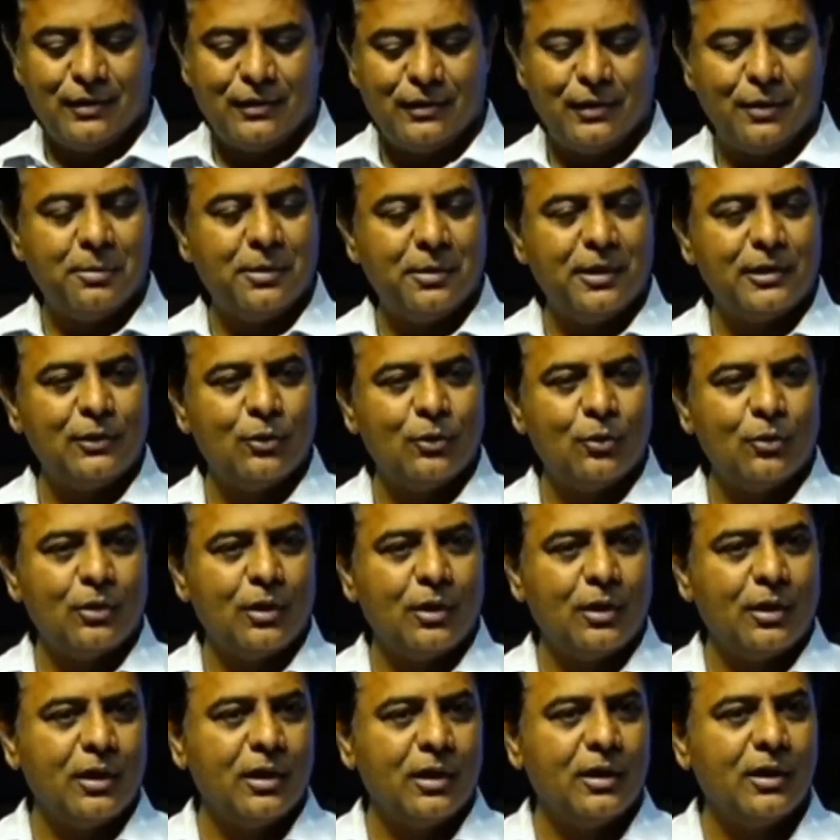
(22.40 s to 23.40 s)
హైదరాబాద్లో
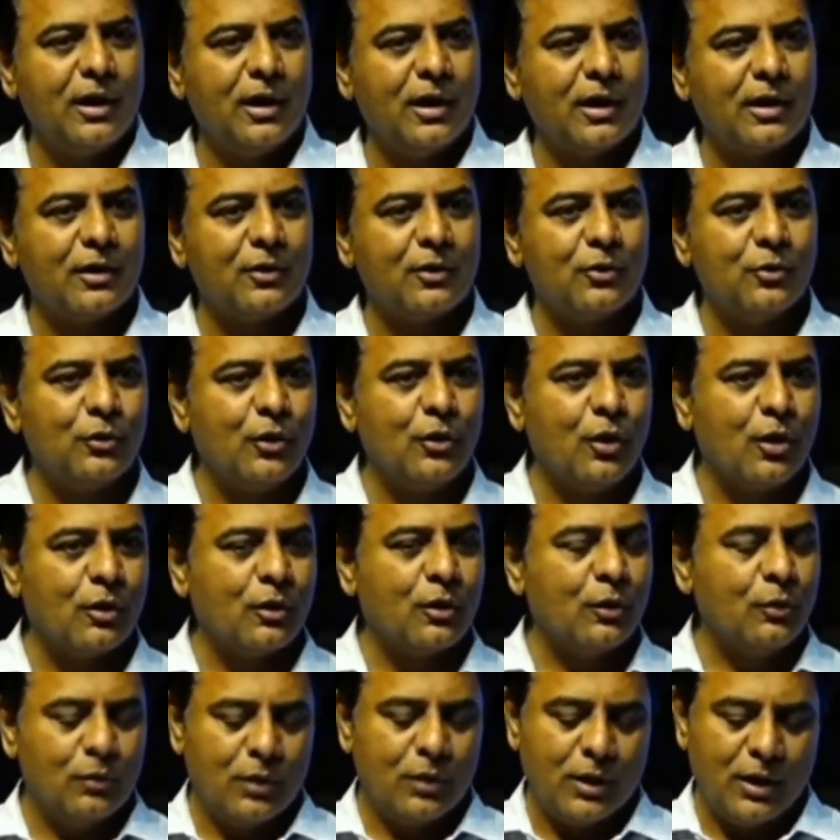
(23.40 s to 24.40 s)
ఉన్నానా లేక
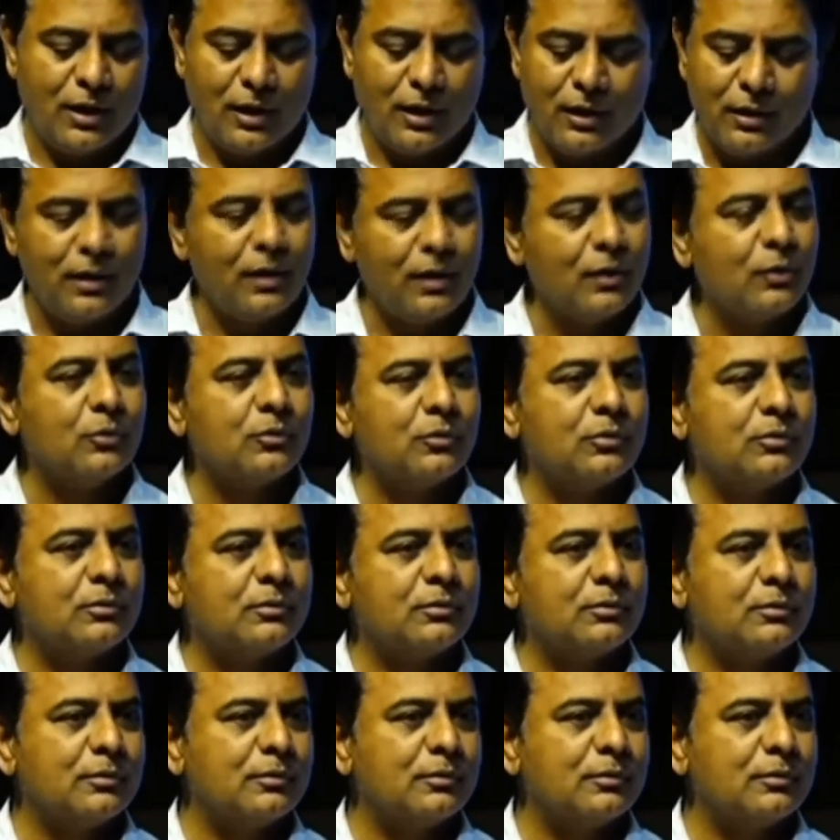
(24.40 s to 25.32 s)
న్యూయార్క్లో ఉన్నానా అన్నారు